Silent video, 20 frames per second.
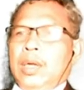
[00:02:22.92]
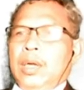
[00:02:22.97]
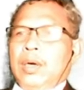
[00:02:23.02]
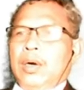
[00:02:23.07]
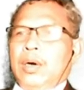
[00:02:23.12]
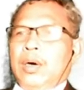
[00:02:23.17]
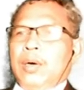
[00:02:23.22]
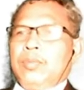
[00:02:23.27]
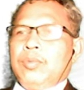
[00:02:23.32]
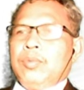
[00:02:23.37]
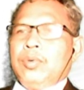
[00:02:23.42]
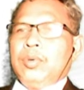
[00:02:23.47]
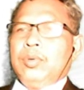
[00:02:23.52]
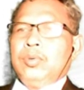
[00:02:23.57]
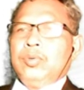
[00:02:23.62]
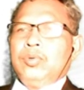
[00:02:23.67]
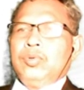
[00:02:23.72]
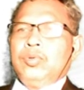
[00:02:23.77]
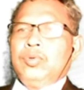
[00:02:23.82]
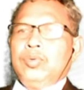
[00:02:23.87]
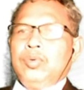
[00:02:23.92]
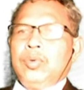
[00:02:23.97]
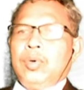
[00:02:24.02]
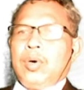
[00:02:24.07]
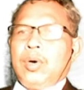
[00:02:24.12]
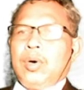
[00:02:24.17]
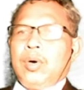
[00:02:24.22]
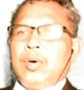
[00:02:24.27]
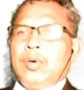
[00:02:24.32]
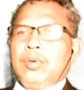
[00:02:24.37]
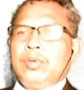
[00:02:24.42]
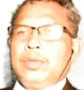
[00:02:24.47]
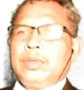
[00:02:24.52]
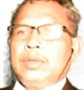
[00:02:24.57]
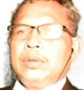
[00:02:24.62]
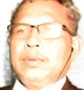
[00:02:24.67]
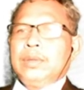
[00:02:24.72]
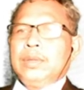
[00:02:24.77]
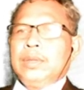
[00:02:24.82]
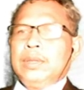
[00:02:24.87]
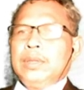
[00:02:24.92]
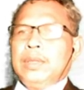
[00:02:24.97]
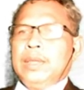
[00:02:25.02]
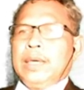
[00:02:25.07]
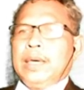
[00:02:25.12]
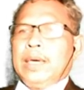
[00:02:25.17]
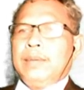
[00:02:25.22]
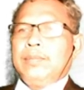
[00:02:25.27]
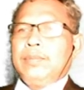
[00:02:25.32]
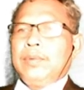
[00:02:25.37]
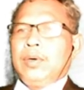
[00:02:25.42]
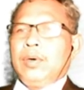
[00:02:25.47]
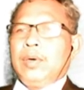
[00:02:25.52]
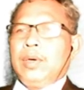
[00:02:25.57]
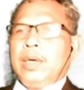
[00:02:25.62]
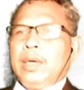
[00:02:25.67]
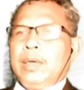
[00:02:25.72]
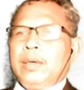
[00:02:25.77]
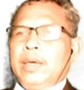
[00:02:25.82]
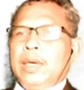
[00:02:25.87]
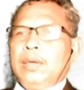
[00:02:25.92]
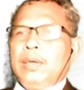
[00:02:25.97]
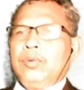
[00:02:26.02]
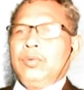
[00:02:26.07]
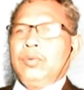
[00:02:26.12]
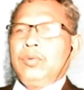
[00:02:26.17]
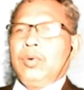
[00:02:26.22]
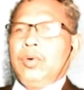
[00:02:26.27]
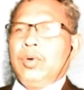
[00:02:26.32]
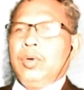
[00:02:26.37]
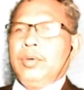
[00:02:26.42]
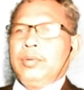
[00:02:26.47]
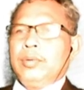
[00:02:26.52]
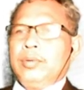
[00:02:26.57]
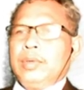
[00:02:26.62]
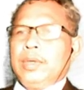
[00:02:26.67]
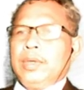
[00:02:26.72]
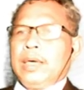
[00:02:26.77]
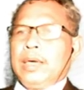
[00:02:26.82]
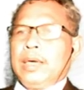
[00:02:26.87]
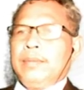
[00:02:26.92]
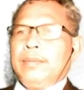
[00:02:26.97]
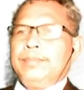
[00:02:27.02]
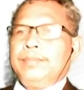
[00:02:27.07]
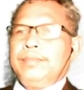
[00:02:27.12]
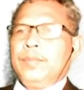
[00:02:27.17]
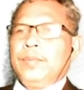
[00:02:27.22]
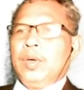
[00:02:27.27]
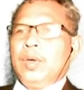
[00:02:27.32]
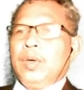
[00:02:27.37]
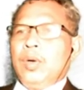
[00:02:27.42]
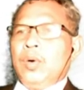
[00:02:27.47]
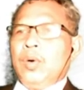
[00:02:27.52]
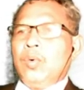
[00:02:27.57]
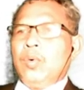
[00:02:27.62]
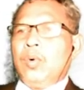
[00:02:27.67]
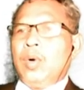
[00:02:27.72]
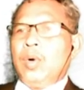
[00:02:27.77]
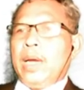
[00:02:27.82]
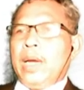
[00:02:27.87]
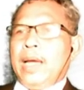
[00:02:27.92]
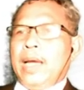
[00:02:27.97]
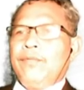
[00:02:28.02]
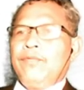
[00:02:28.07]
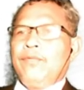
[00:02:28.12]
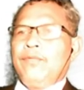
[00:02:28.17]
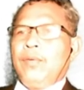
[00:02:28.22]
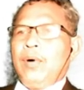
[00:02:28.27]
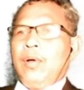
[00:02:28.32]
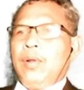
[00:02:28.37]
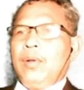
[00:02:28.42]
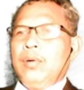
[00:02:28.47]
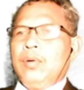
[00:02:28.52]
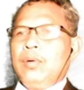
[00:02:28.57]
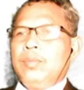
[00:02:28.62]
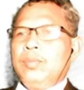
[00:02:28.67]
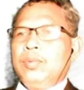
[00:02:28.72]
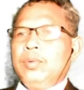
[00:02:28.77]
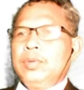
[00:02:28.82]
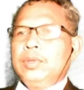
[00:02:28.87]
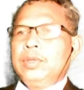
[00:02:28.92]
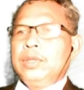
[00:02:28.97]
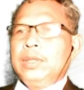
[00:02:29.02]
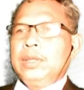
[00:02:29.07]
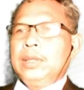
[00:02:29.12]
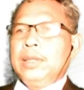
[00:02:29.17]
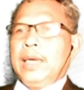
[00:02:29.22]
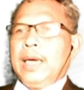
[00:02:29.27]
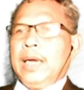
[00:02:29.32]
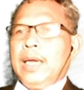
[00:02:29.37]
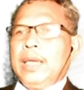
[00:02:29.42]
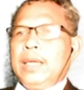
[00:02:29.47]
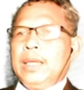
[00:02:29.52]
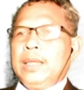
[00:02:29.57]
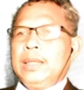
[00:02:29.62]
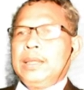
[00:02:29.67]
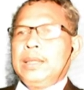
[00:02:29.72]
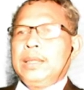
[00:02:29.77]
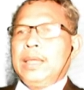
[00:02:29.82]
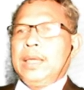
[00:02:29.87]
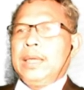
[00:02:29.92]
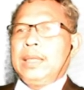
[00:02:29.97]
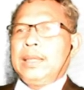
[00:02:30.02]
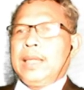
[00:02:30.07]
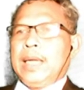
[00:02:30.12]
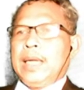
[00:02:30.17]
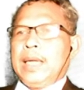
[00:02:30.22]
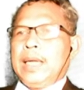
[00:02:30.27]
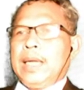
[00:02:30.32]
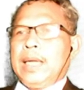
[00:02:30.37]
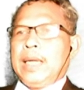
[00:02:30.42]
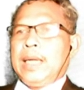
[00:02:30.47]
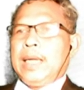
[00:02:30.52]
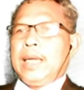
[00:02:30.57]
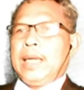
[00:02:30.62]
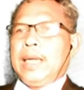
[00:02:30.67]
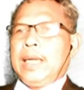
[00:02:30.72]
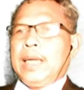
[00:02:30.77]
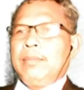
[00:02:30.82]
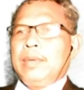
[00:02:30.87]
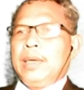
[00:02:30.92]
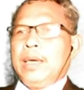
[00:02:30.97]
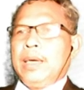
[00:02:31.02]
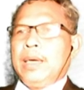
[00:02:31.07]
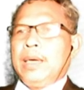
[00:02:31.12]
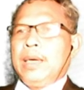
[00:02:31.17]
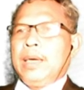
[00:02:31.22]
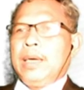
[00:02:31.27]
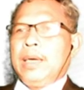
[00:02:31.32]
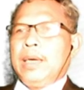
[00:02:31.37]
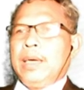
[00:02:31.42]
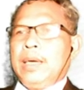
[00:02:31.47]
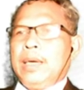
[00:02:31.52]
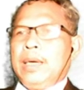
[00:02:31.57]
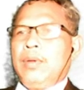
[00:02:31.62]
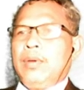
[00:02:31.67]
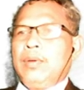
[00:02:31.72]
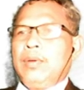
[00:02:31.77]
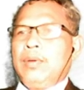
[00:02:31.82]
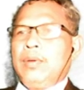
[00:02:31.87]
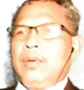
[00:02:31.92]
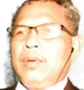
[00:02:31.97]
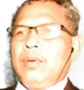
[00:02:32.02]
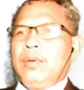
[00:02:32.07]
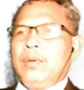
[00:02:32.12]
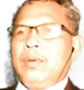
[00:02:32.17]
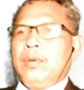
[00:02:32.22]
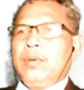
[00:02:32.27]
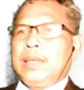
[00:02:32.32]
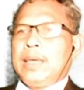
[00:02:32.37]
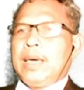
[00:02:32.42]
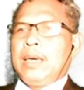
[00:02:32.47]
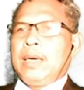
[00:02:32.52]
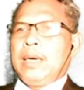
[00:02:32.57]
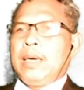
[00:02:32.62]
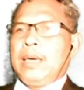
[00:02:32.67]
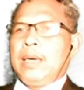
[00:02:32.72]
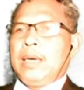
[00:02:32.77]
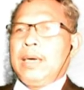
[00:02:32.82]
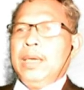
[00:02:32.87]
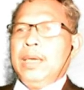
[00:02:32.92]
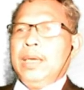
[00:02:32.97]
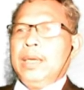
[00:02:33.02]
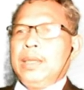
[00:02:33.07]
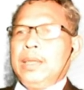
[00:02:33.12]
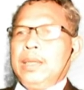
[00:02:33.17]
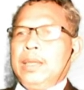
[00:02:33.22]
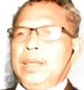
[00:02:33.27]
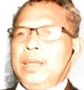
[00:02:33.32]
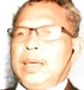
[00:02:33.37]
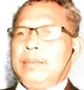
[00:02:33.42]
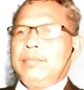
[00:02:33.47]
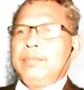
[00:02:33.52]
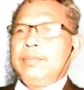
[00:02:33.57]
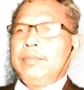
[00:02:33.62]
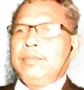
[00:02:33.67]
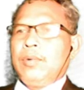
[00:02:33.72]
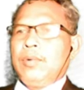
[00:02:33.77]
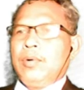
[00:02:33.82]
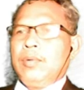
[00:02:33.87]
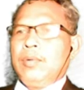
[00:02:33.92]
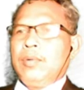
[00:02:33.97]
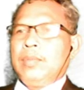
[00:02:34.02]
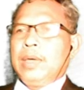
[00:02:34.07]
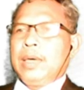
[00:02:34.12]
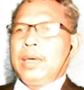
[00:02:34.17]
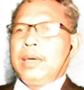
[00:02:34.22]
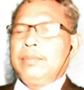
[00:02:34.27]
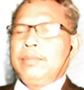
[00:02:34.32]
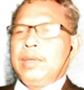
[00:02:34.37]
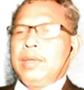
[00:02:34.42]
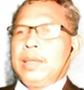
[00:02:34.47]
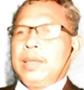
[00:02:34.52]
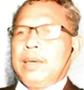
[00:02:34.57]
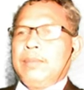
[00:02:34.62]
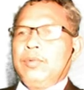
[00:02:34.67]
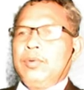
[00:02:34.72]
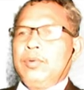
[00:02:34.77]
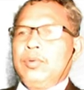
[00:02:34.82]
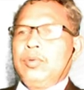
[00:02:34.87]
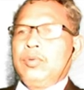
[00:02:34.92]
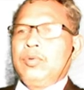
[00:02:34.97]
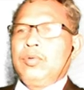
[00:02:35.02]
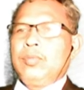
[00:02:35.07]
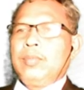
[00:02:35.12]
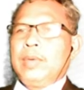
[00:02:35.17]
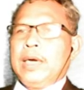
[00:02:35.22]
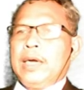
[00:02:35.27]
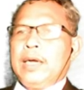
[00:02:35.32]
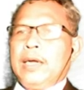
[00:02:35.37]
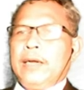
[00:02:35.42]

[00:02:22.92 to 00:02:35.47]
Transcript: ขอบคุณ to all s t u n นะครับต่อนักเรียนทุกคนนะครับ who have follow ผู้ซึ่งได้ติดตามนะครับนะ have follow ได้ติดตามมีติดตามผมนะครับติดตามคุณครูมา